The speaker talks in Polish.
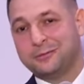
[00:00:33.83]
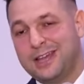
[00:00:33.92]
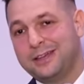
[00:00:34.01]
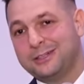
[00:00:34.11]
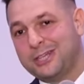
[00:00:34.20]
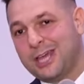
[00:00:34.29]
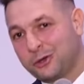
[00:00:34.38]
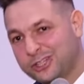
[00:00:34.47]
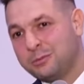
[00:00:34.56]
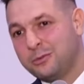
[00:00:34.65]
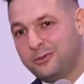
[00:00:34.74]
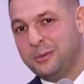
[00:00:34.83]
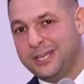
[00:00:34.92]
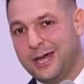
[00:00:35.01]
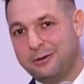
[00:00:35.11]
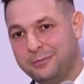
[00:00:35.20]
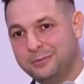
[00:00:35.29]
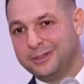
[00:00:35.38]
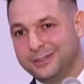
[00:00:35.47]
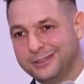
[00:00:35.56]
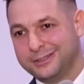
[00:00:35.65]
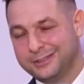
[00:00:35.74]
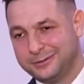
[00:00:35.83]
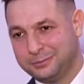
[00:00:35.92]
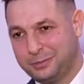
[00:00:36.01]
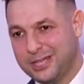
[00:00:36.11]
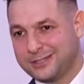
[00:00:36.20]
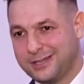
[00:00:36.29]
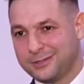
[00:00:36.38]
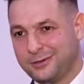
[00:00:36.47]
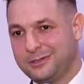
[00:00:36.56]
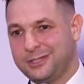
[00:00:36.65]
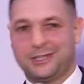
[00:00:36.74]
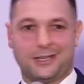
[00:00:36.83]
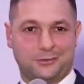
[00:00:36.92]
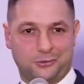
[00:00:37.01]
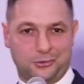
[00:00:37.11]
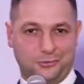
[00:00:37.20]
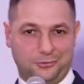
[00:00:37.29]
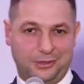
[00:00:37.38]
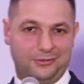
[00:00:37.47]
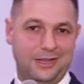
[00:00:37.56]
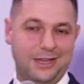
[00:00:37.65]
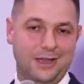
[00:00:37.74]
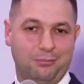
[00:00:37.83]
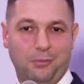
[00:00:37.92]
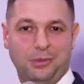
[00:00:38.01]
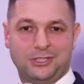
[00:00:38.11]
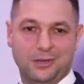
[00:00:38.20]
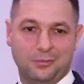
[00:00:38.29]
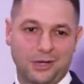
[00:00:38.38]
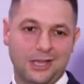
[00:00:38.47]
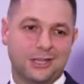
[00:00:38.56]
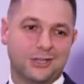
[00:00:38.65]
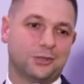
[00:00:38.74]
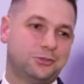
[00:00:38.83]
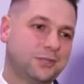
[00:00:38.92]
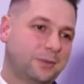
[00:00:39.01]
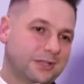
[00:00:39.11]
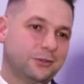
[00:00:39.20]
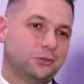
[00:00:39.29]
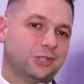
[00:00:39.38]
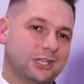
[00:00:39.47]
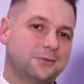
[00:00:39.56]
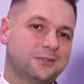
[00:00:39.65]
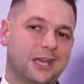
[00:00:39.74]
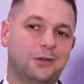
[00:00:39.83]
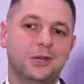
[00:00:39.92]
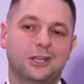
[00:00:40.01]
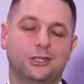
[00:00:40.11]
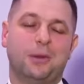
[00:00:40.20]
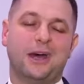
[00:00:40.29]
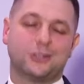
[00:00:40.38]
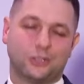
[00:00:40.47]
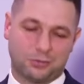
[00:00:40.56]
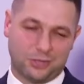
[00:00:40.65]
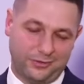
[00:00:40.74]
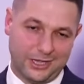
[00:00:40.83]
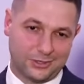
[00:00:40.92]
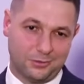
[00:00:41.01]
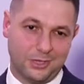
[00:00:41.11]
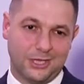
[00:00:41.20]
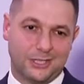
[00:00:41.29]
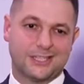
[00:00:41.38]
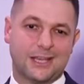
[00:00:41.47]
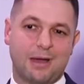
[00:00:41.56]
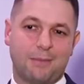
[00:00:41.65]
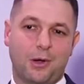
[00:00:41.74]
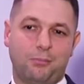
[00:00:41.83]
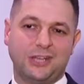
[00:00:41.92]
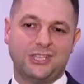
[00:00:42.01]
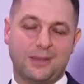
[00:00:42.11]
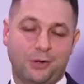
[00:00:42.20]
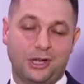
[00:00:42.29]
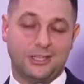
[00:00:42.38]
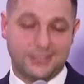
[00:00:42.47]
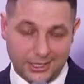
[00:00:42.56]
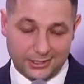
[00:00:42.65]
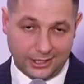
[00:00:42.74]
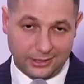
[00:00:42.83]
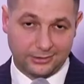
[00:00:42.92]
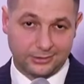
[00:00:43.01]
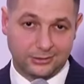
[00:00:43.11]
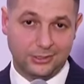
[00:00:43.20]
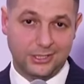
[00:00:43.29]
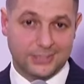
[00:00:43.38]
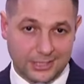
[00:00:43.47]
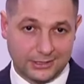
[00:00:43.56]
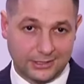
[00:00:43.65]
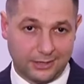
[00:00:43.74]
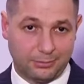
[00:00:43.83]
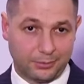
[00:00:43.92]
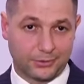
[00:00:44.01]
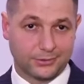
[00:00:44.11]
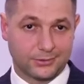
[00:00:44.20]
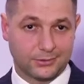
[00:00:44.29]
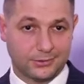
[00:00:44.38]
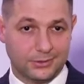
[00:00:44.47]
ja, ja rok temu wymieniałem yy, piec gazowy i teraz już znów, prawda, pompa ciepła. Zresztą ci z Państwa, którzy się o tym znają, to bardzo dobrze wiedzą, że sama pompa ciepła nic nie da. No nic nie da po prostu.